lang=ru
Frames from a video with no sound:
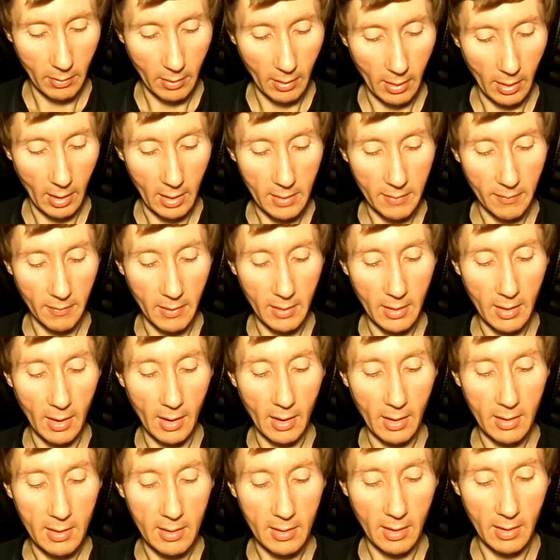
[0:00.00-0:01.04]
развить
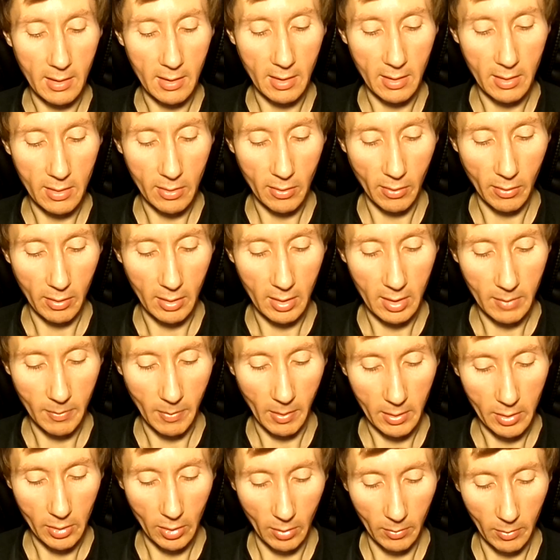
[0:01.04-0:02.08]
экстрасенсорные
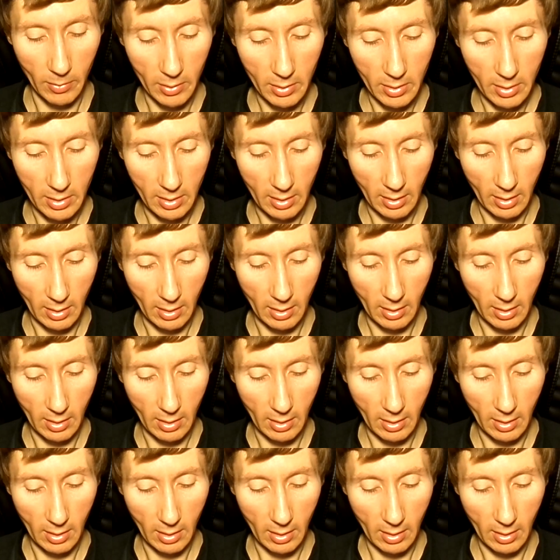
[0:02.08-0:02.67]
способности,